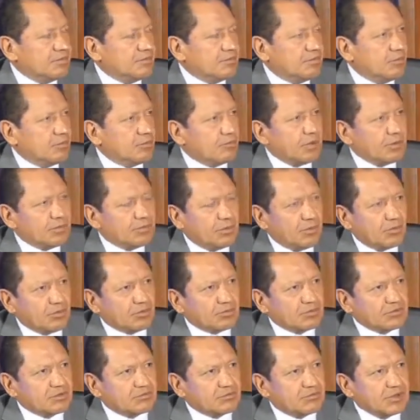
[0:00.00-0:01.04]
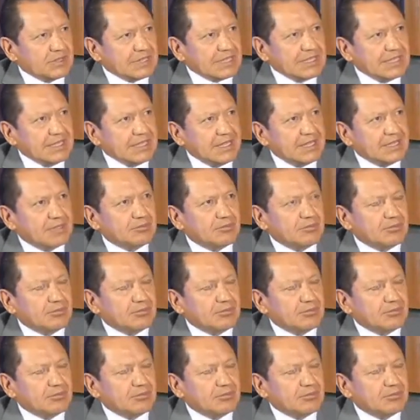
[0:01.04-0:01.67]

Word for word: Poco a poco se fue adquiriendo,